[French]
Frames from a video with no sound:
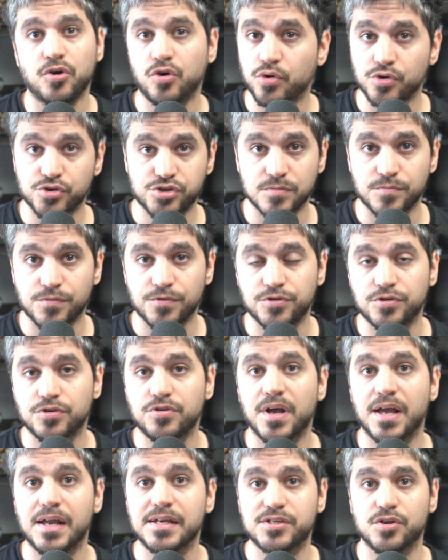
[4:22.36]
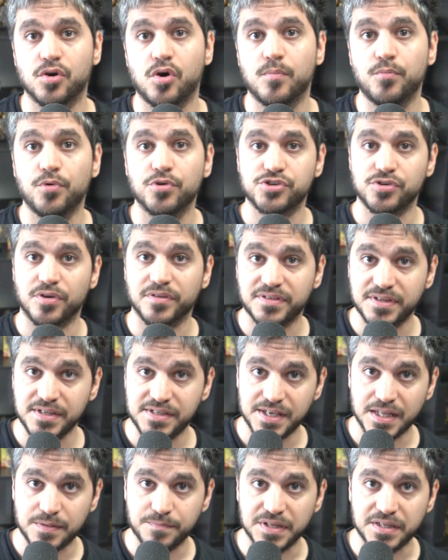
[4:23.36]
grosso modo, elle se rembourse en
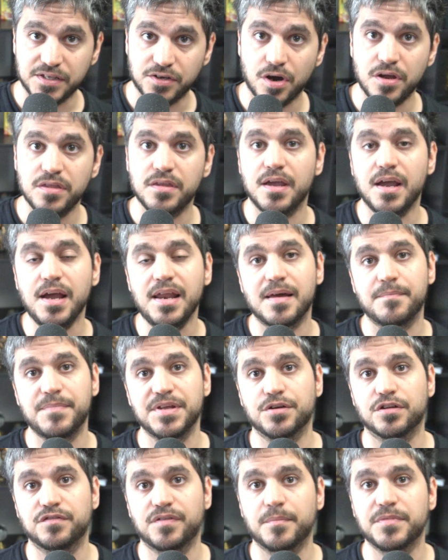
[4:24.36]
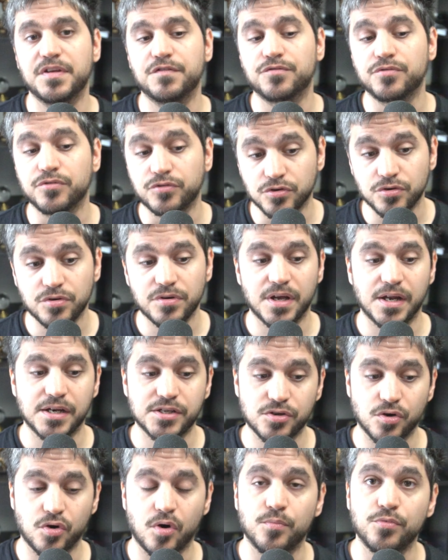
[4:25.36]
17 bitcoins et la Bitcoin Farm niveau 2, elle
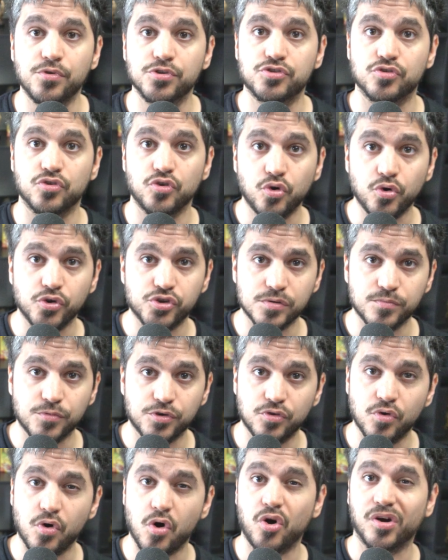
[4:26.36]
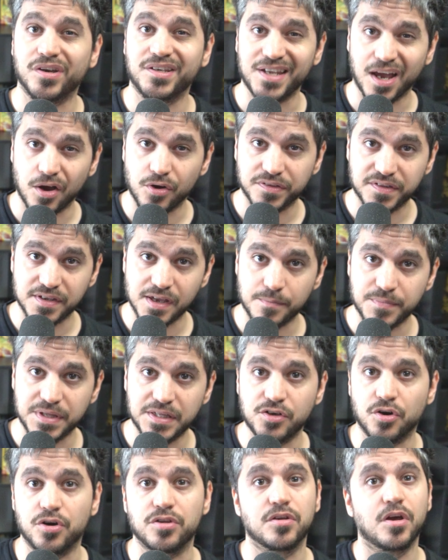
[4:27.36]
se rembourse grosso modo en 41
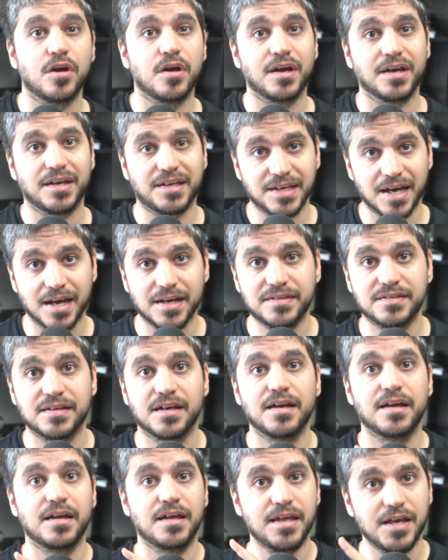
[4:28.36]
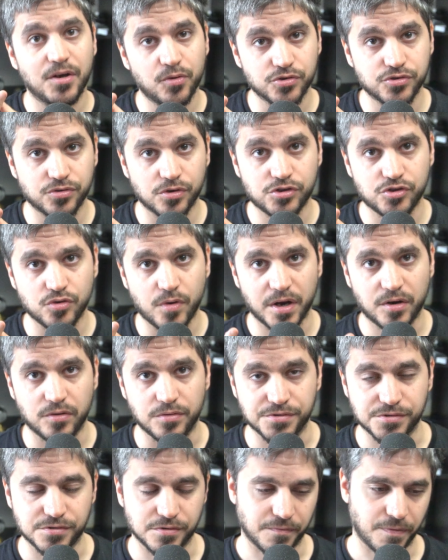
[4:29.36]
bitcoins, carte et construction
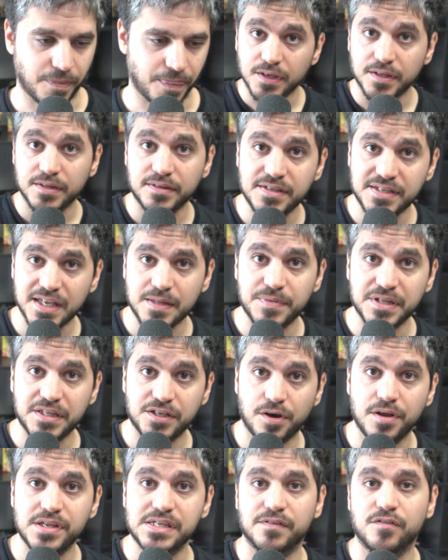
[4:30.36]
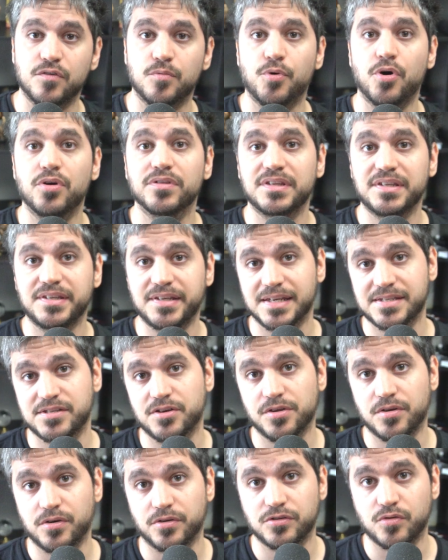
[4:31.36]
incluse. 17 bitcoins, ça va vous prendre
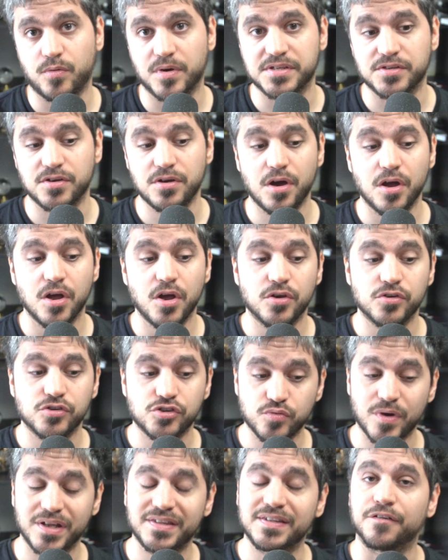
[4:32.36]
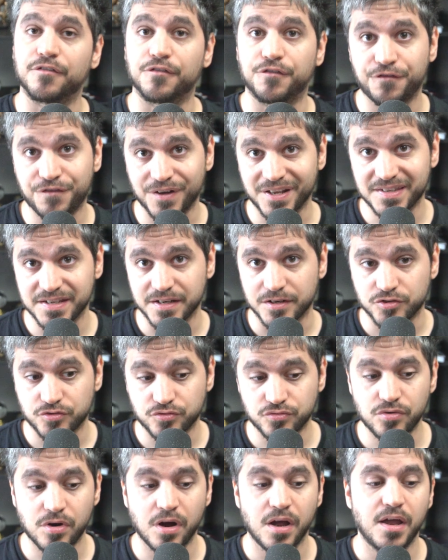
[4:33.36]
493 heures, soit 21
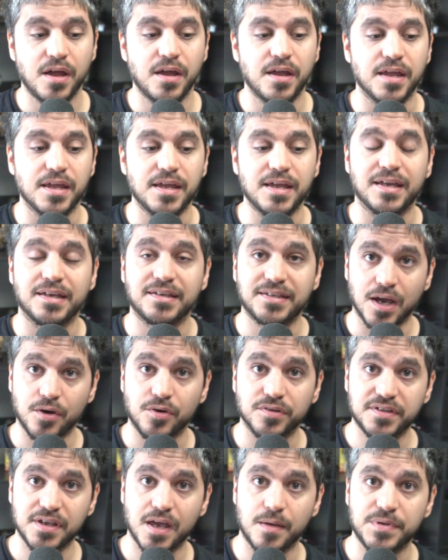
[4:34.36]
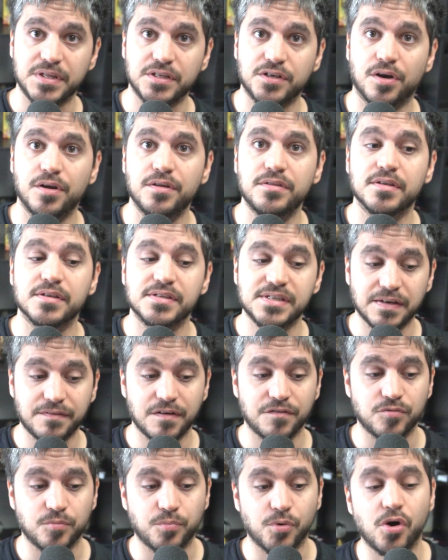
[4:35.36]
jours, et 41 bitcoins, ça va
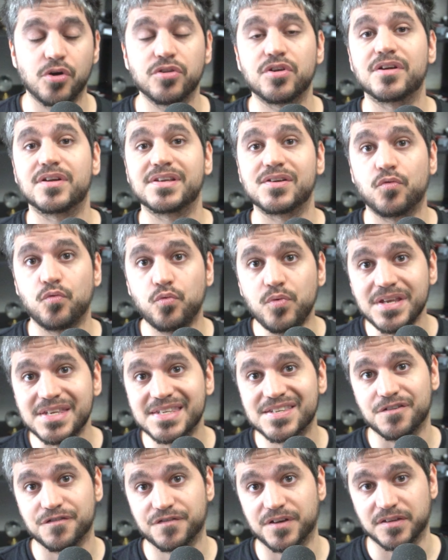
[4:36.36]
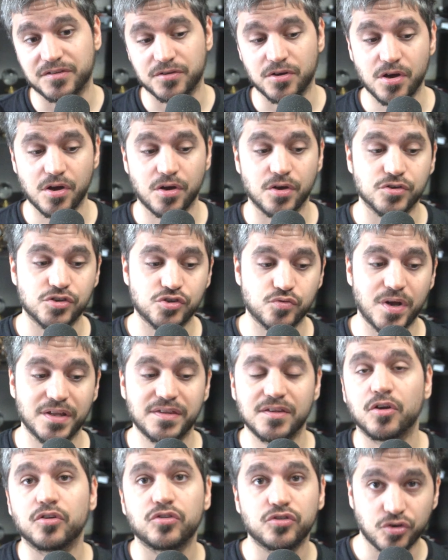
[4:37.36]
vous prendre 820 heures, soit
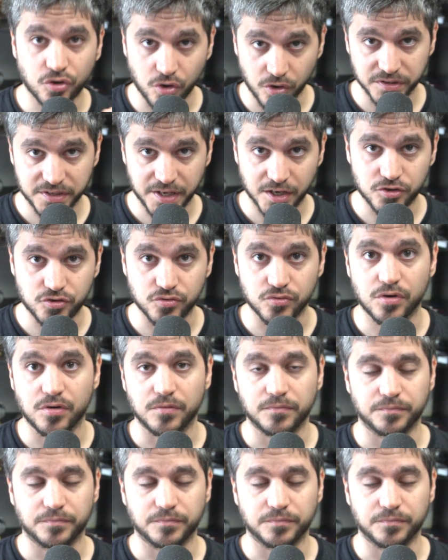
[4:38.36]
34 jours.